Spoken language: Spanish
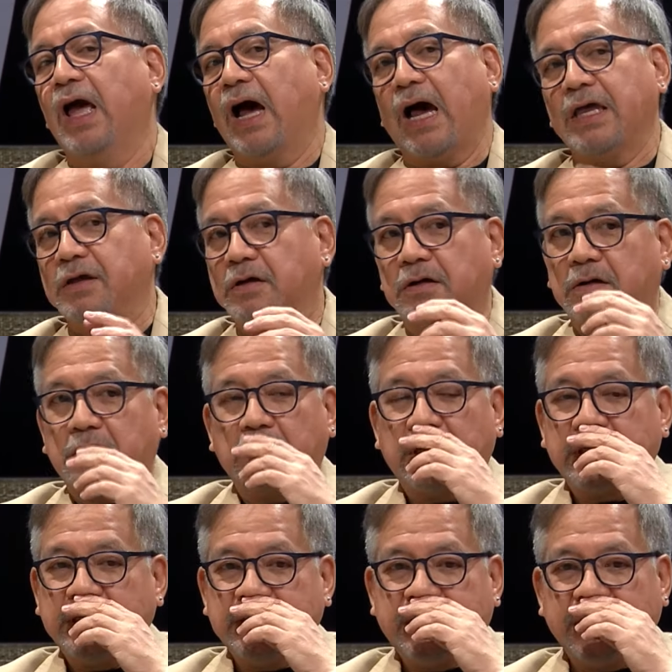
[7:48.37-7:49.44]
Hay otros
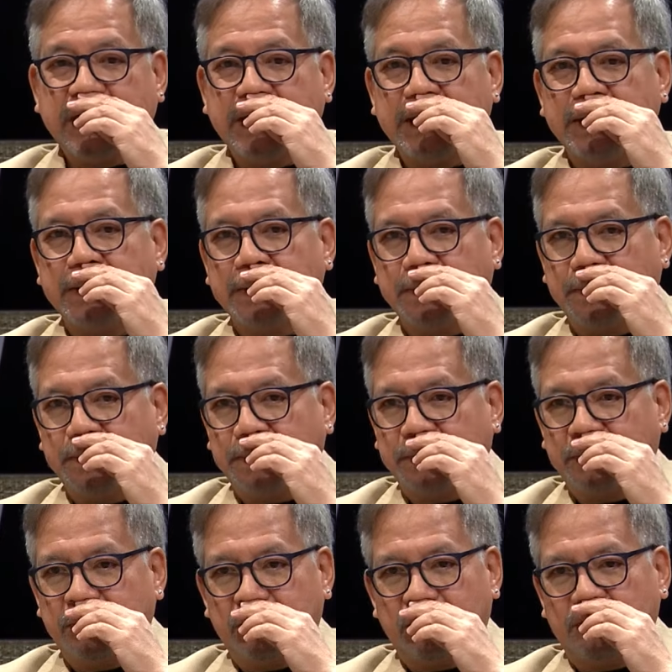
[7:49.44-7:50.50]
artistas que
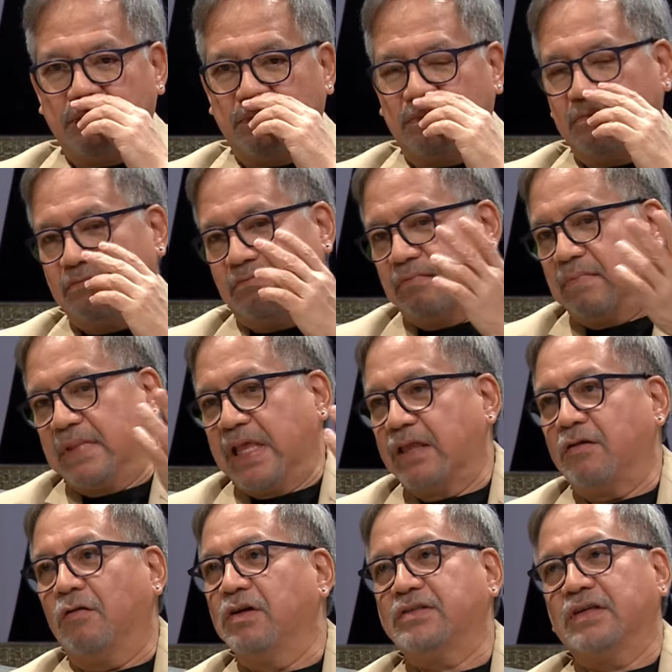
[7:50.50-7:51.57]
que
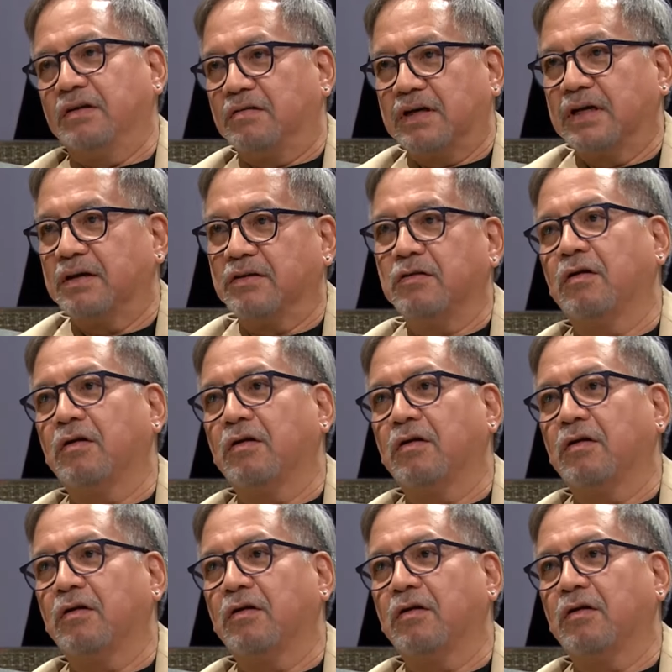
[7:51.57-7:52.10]
yo hice lo que yo,